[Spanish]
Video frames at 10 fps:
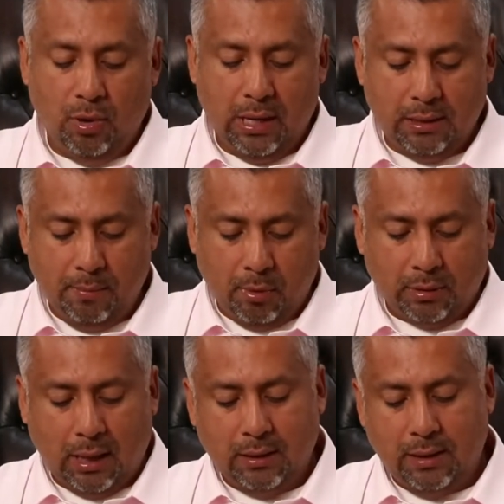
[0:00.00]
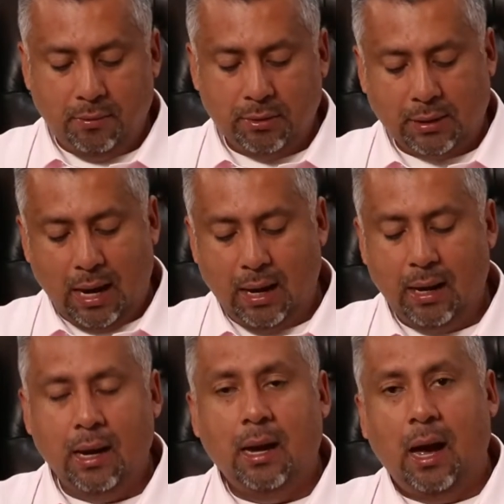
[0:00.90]
Es importante buscar
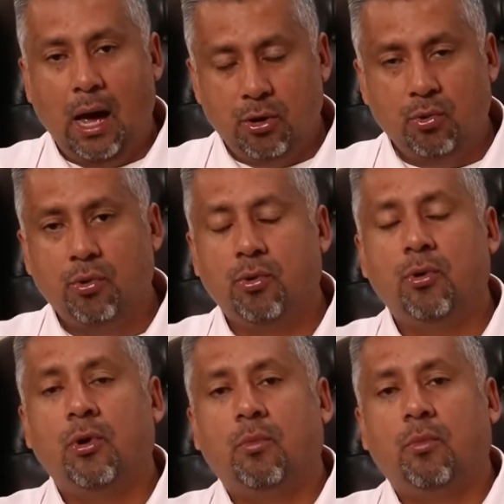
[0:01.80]
ayuno,